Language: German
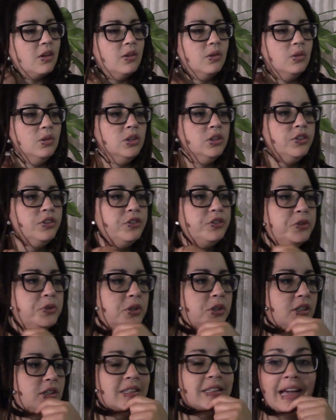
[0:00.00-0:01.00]
Und
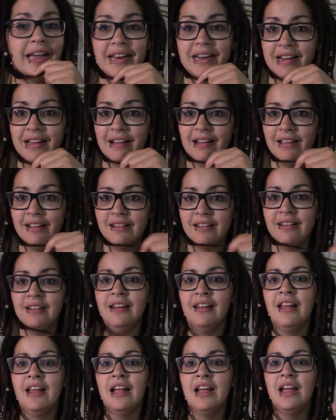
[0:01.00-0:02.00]
fürs Rennreiten
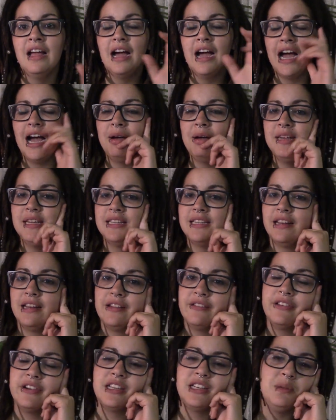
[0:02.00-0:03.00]
habe ich dann
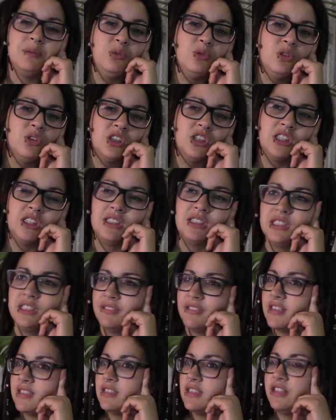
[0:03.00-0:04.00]
einfach die Bügel,
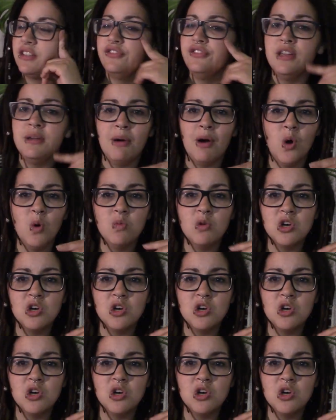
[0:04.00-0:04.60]
ich weiß nicht, viermal